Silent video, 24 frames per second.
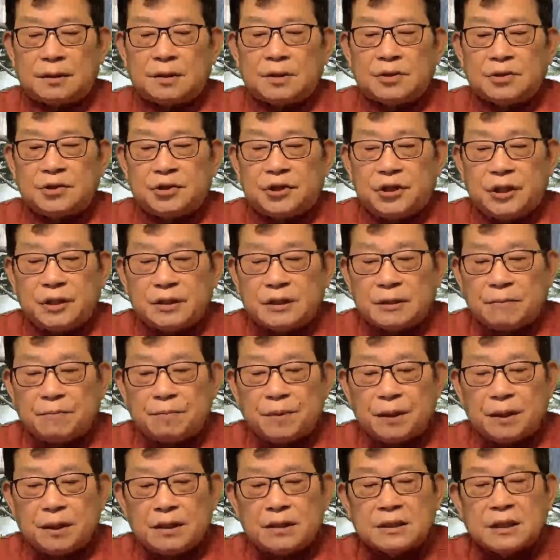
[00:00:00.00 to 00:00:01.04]
确诊
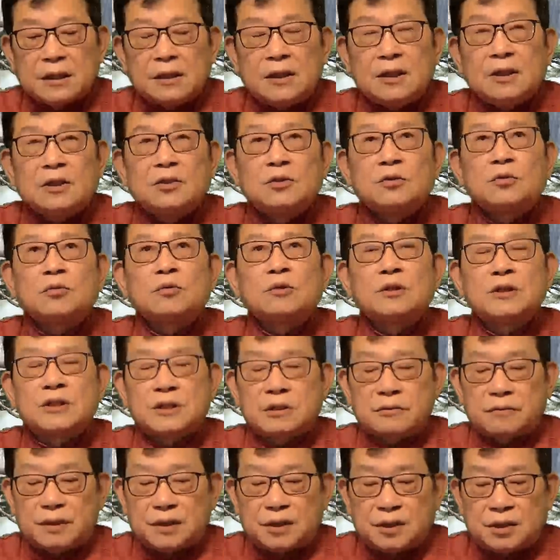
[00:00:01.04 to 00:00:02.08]
病例占印度的四
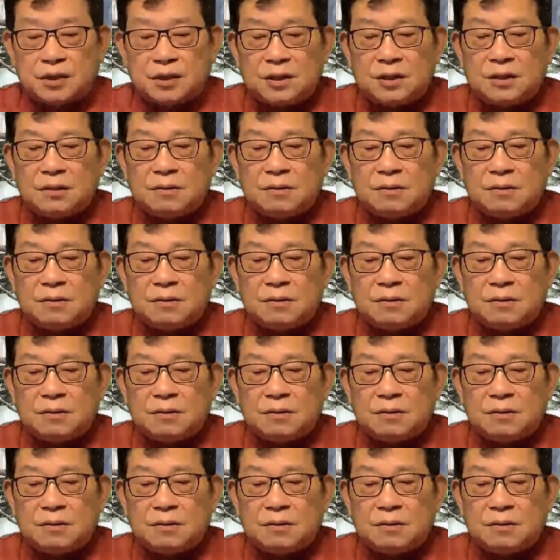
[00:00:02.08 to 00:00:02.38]
分之一，